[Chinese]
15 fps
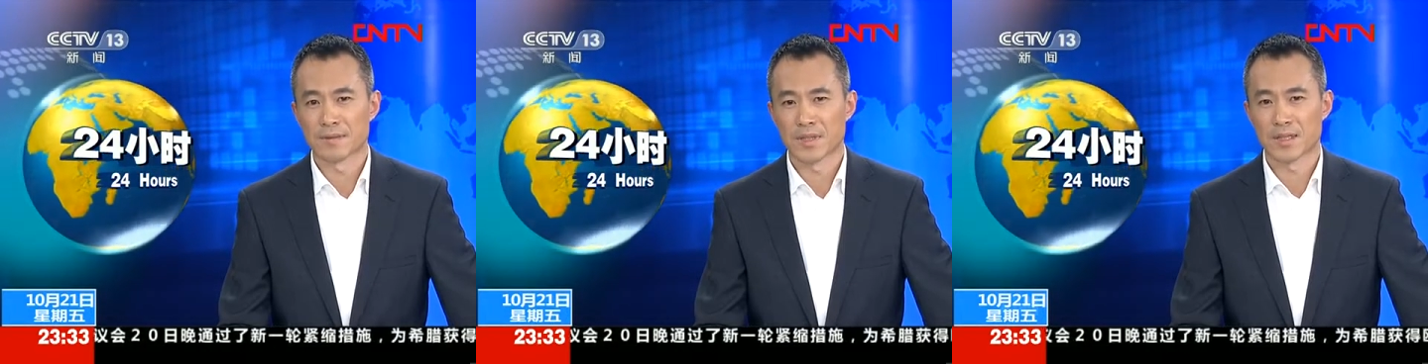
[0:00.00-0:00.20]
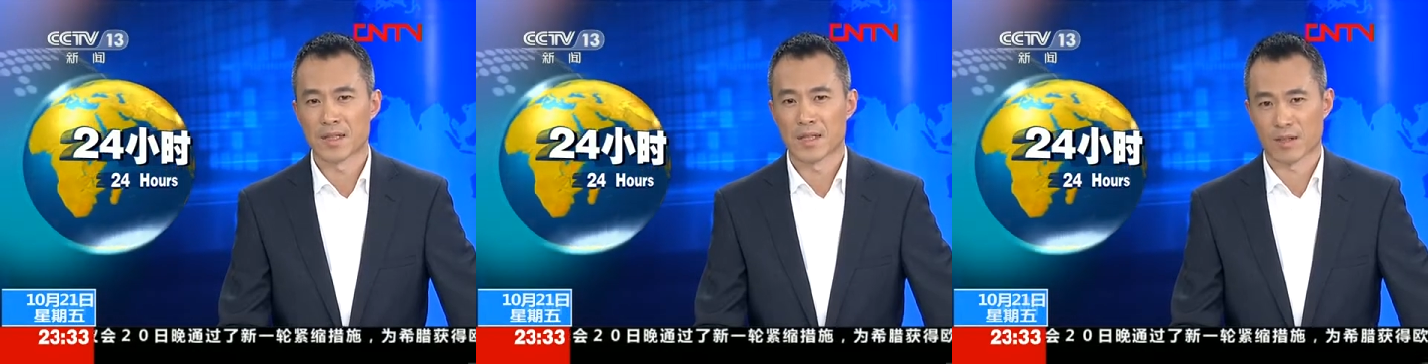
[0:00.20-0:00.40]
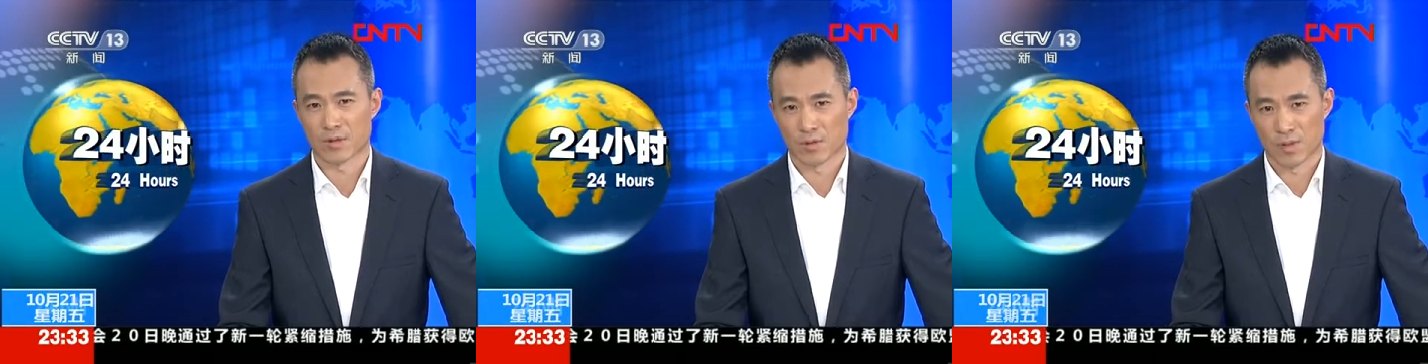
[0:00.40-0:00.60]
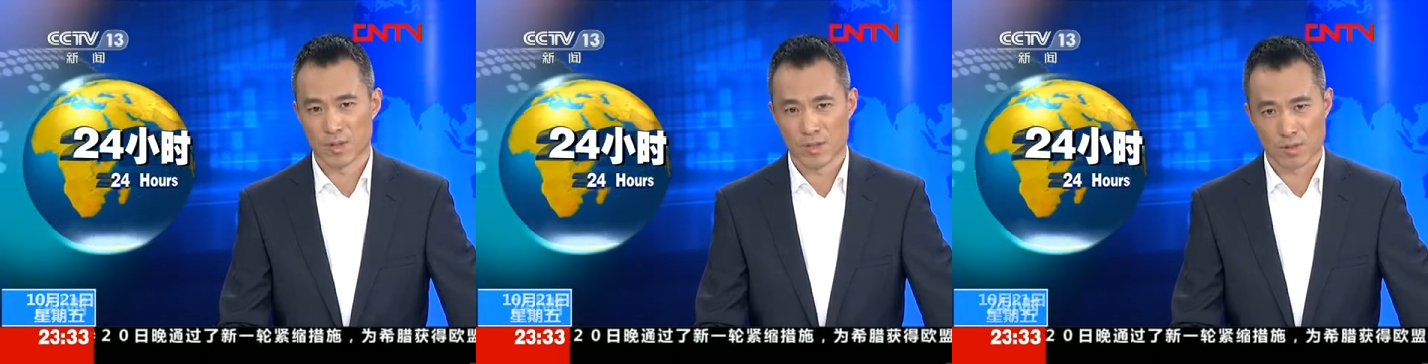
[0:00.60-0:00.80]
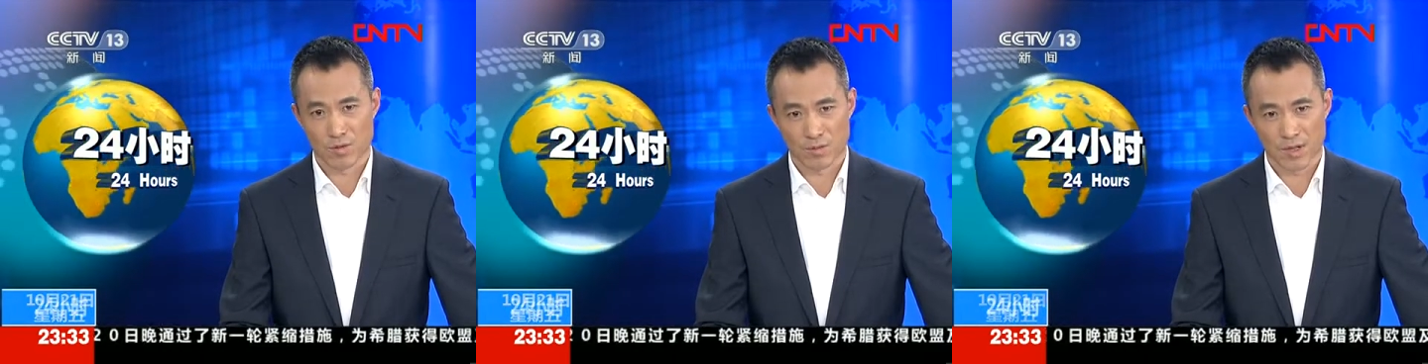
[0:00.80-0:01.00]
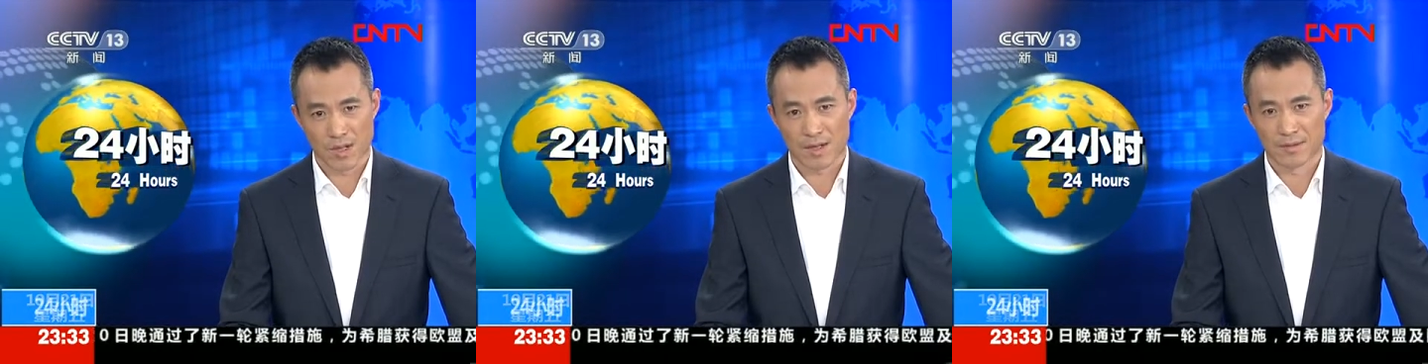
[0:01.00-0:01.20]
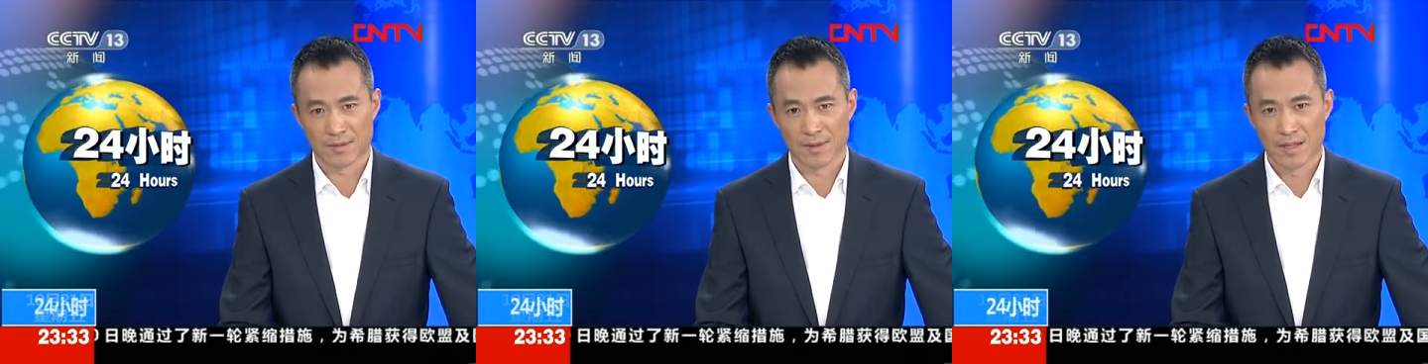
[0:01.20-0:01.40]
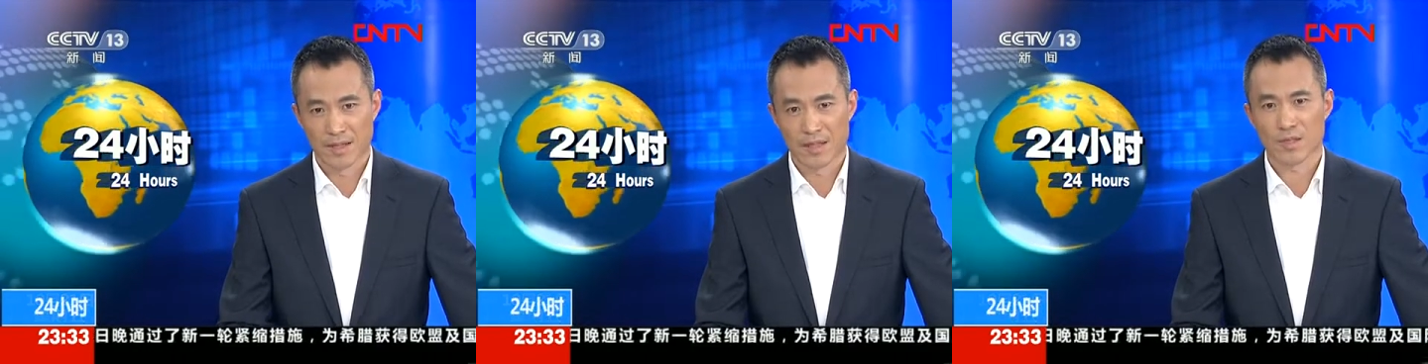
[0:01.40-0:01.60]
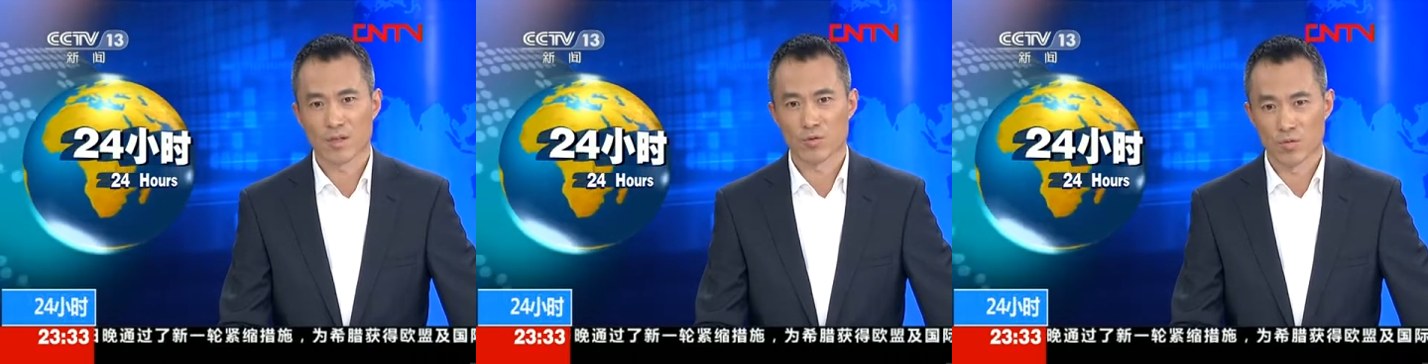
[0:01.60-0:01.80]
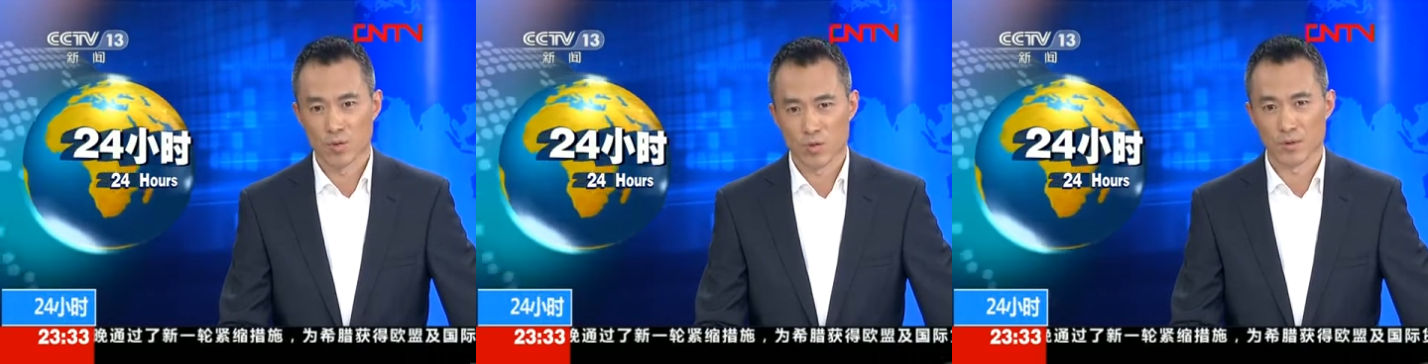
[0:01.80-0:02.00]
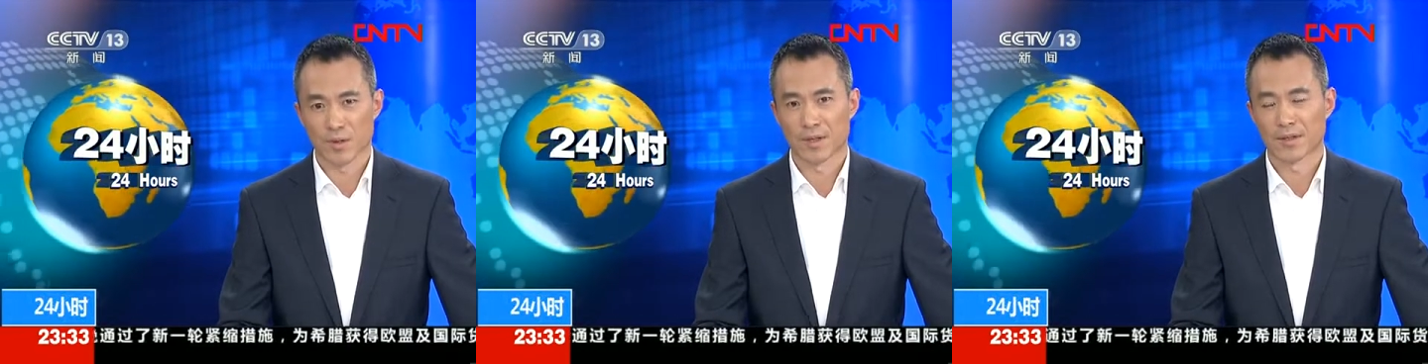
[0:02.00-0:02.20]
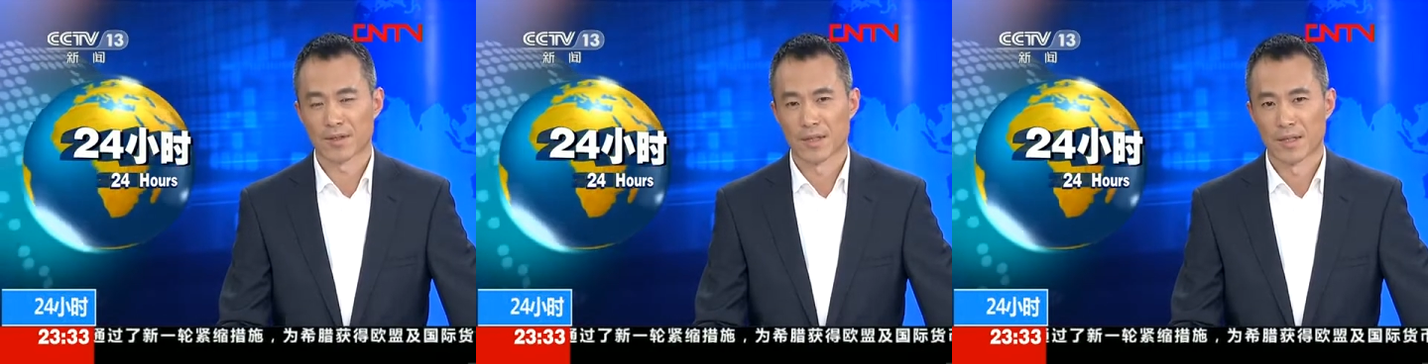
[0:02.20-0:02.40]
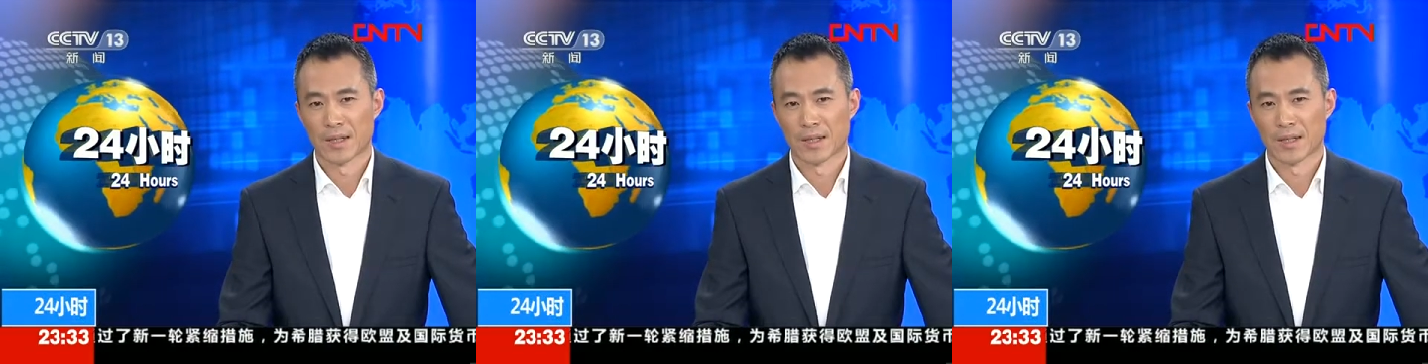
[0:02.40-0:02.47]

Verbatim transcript: 一个两岁的小女孩。叫月月，